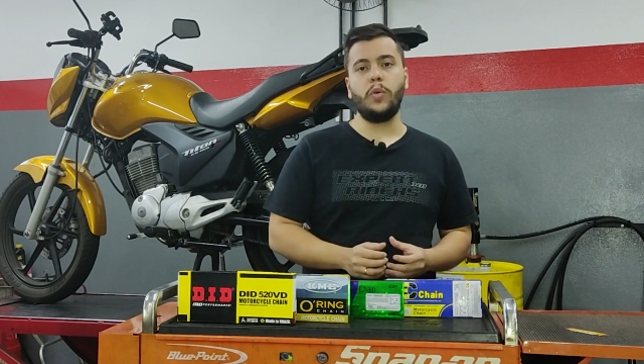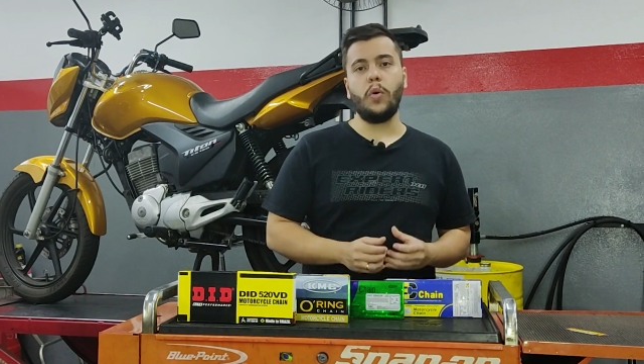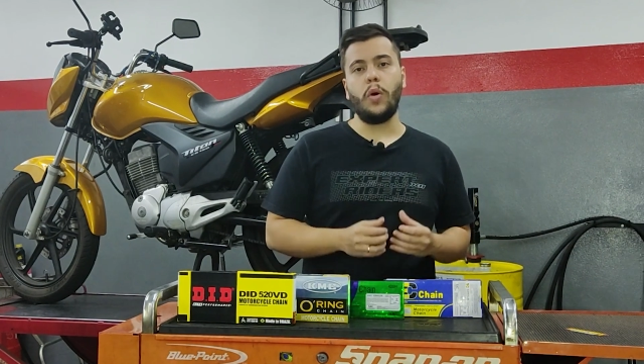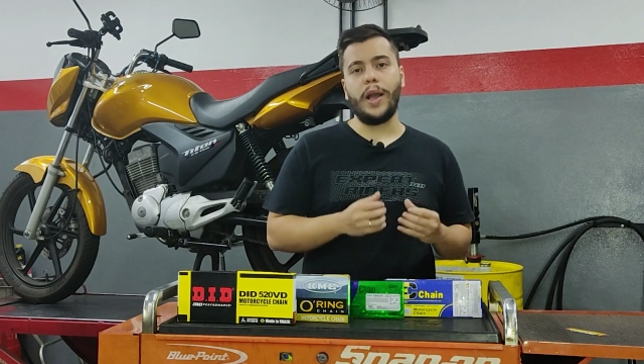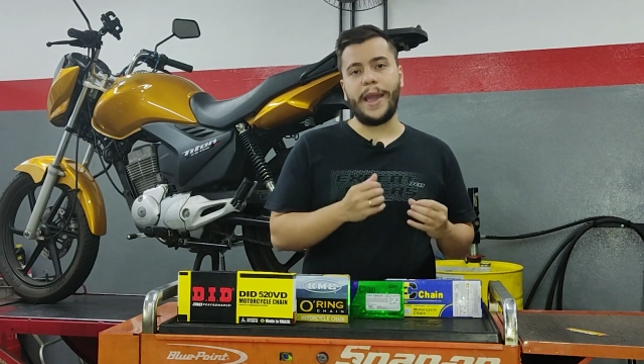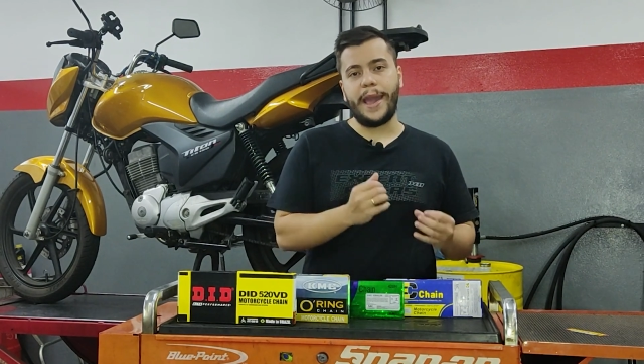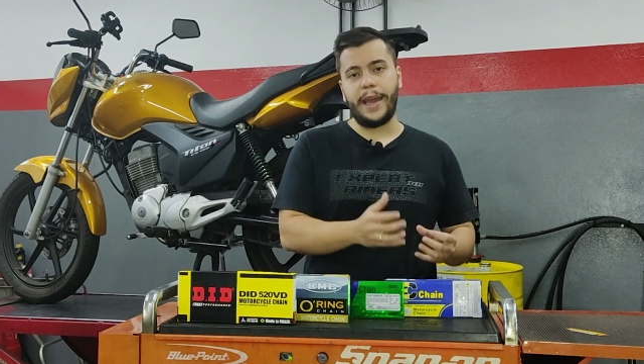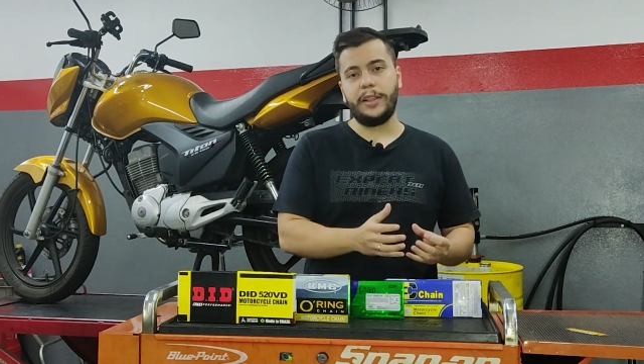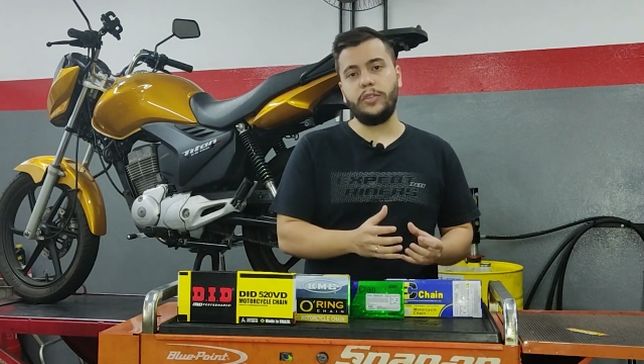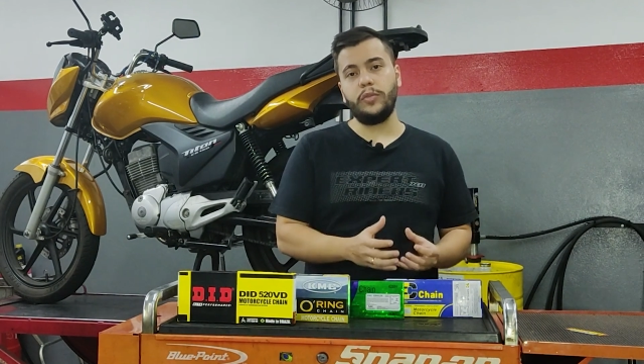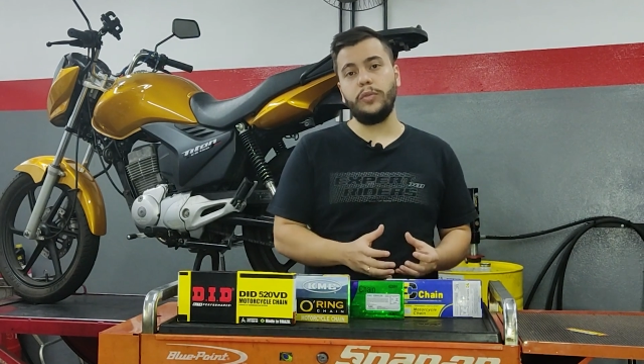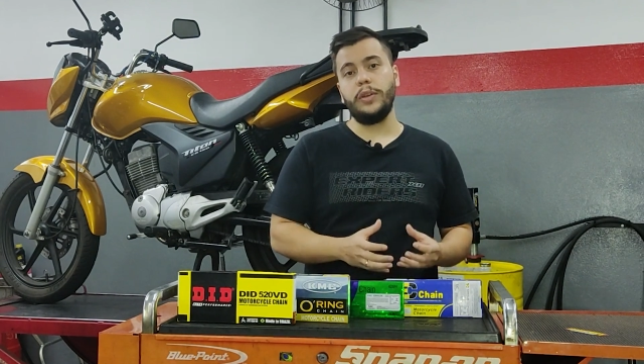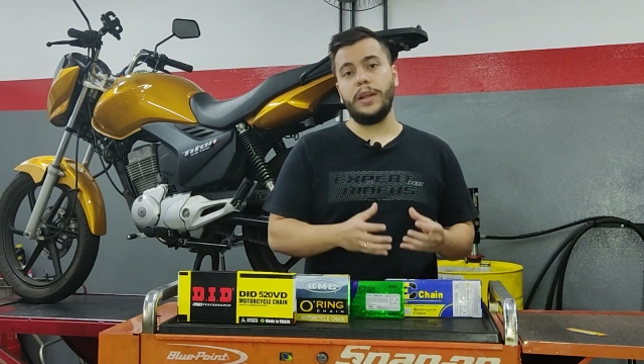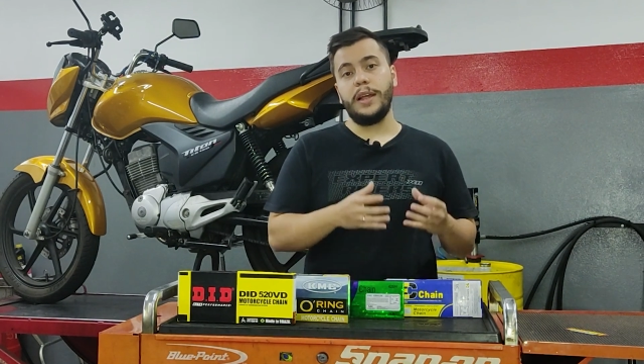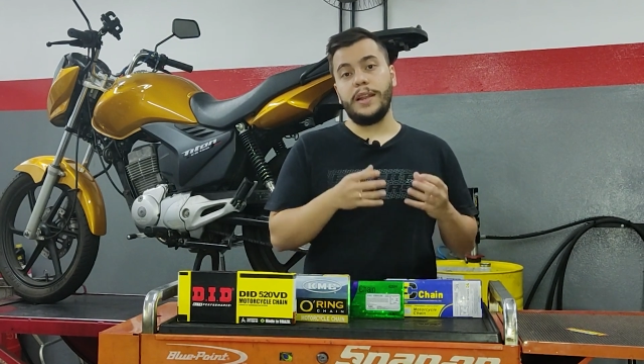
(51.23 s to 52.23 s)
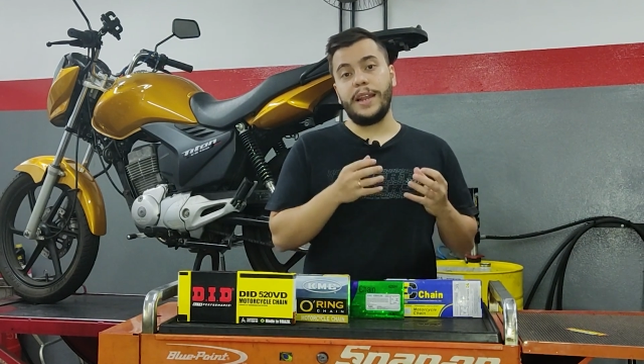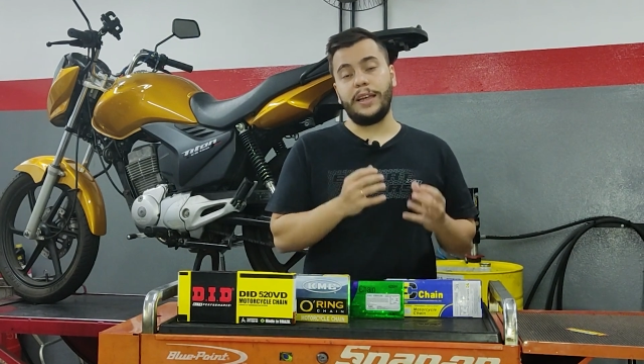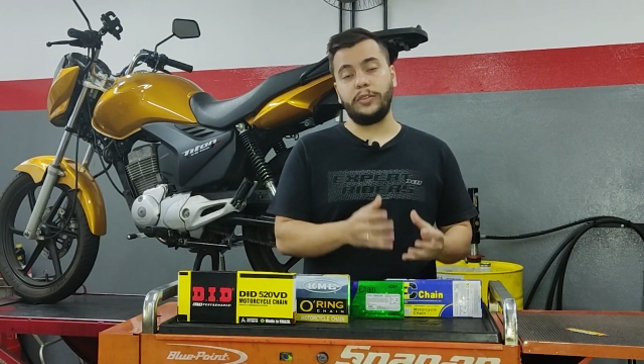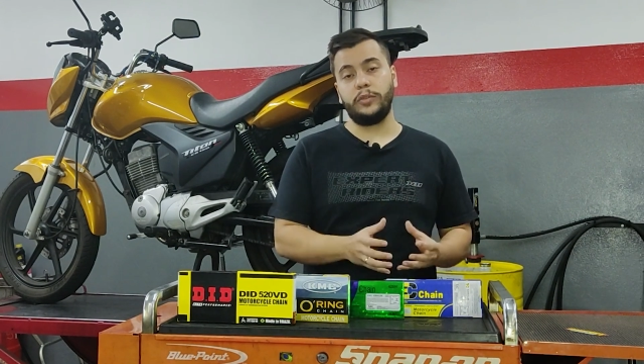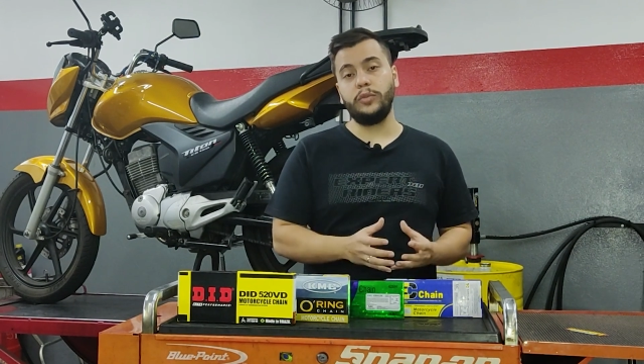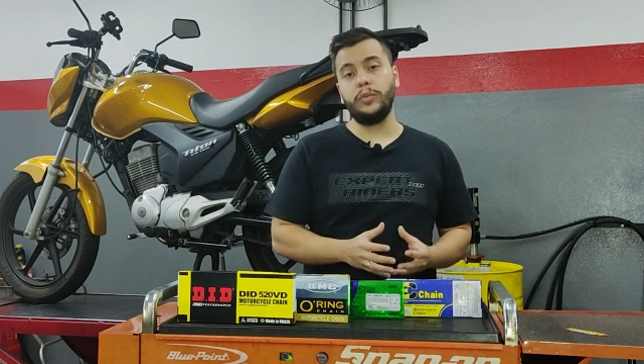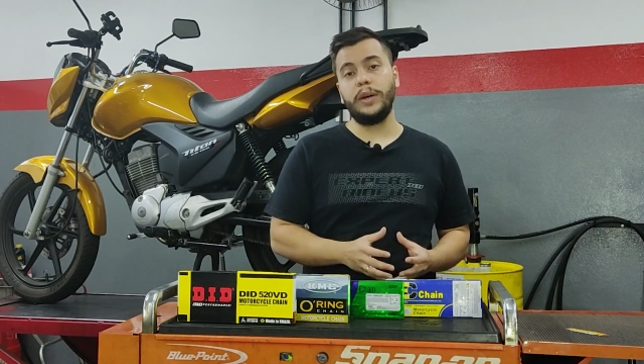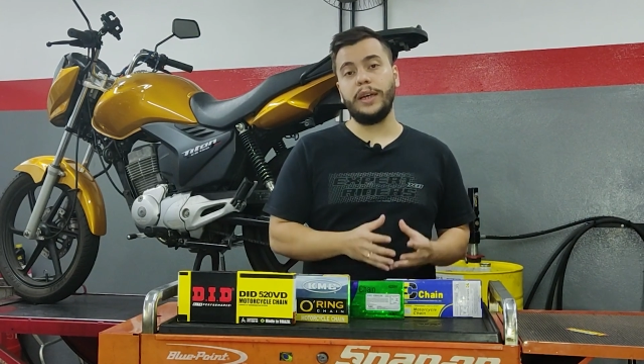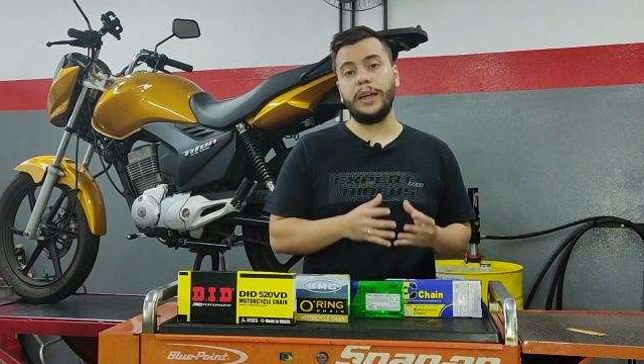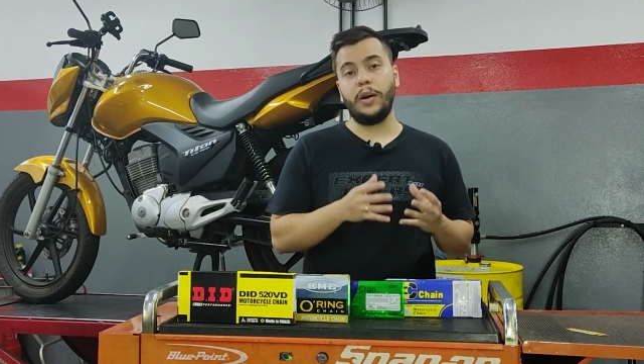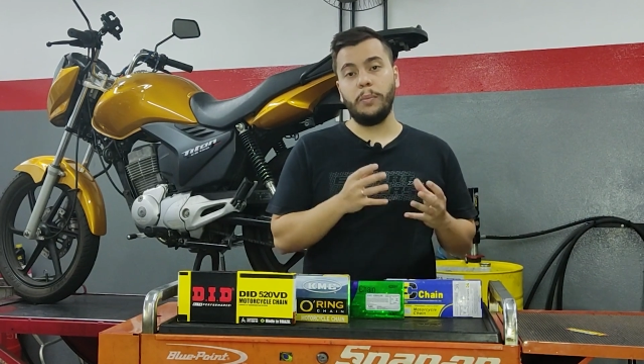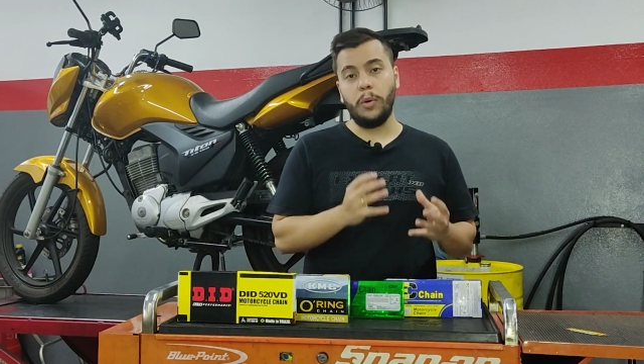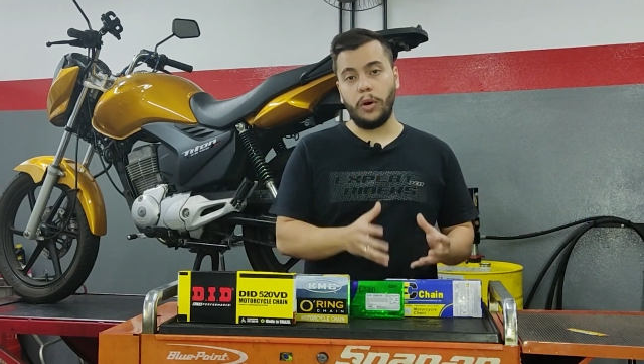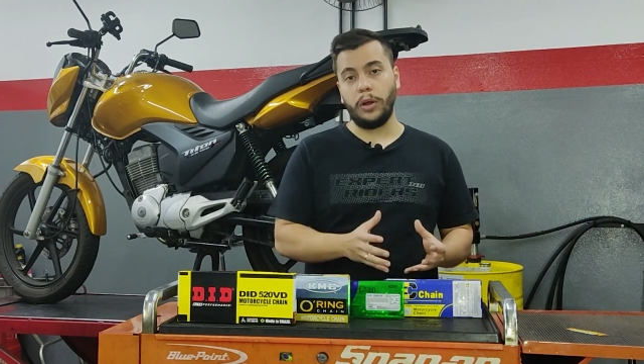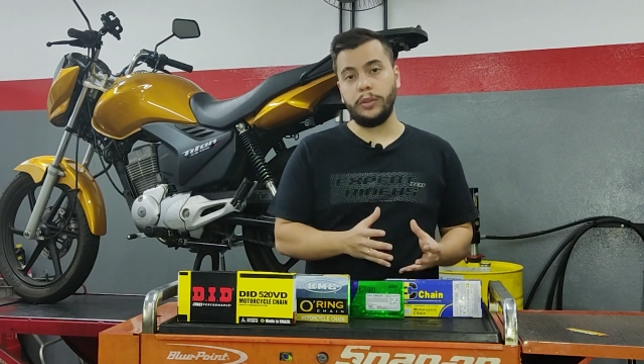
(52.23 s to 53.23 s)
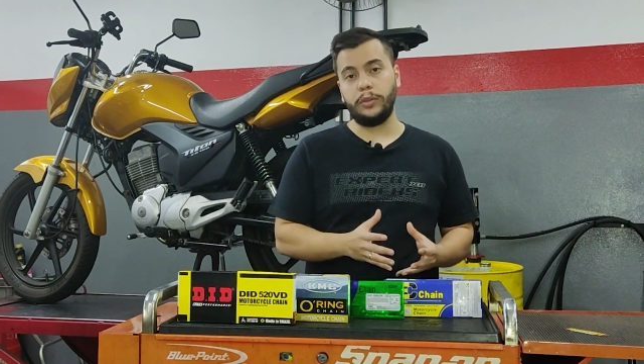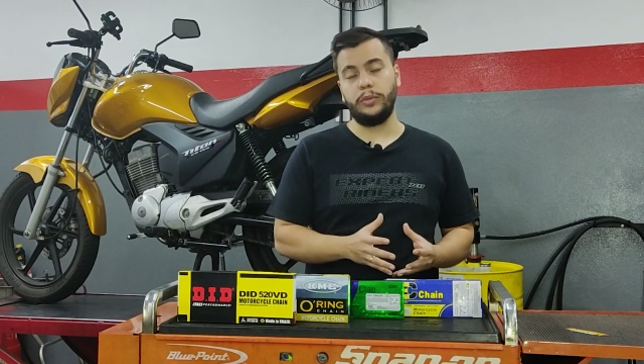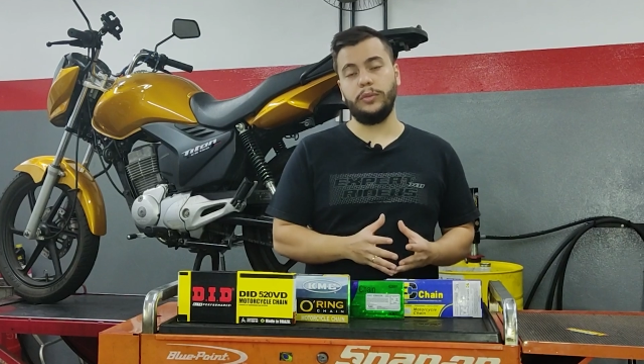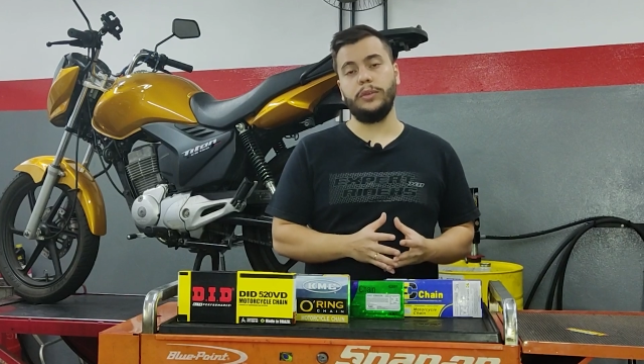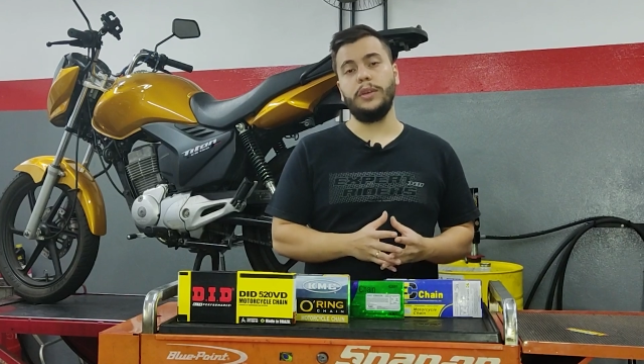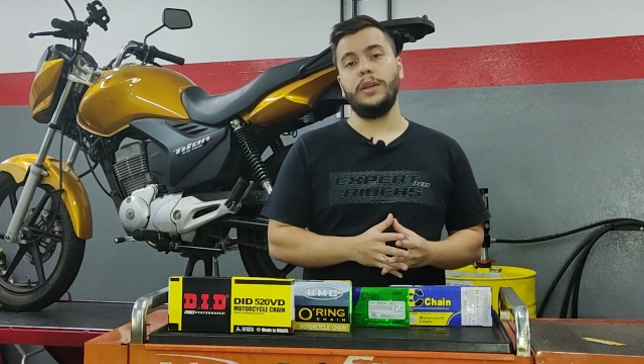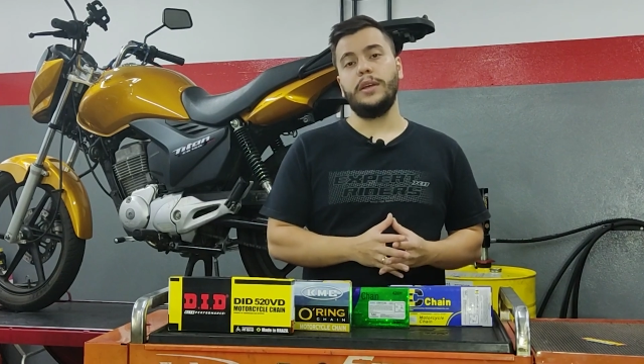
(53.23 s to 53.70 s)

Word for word: correto na sua moto,